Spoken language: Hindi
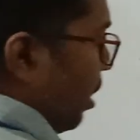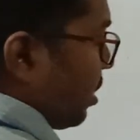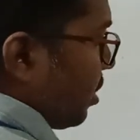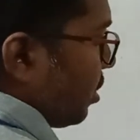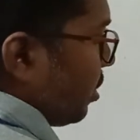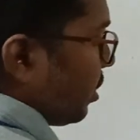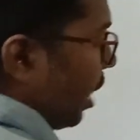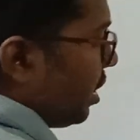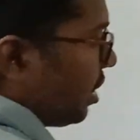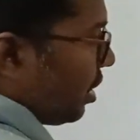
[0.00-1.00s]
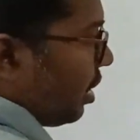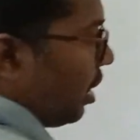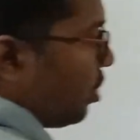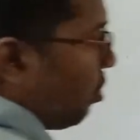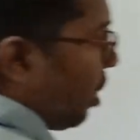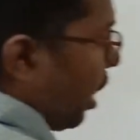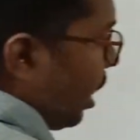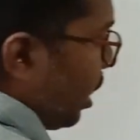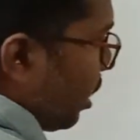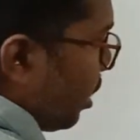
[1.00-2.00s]
पास साइज कितना है छोटा
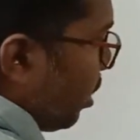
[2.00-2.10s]
है